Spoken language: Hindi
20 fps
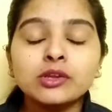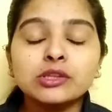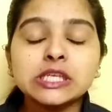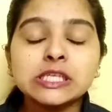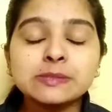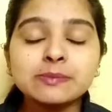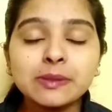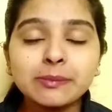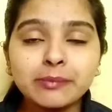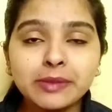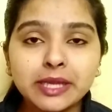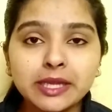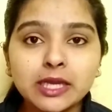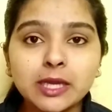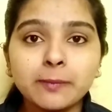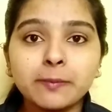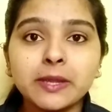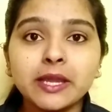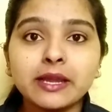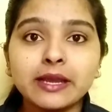इसमें
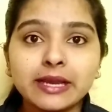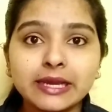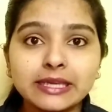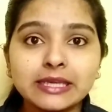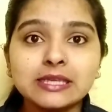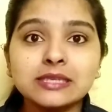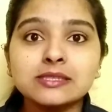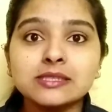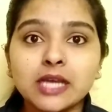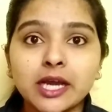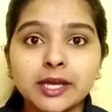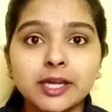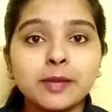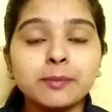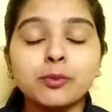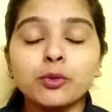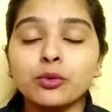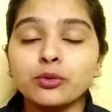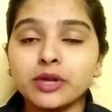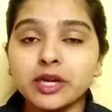मेकअप के कई सारे
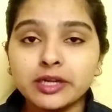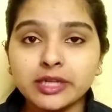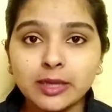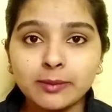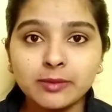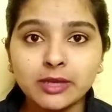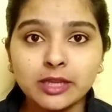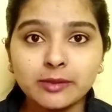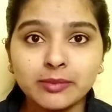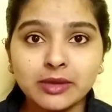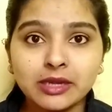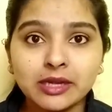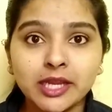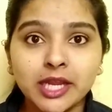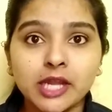प्रोडक्ट अवेलेबल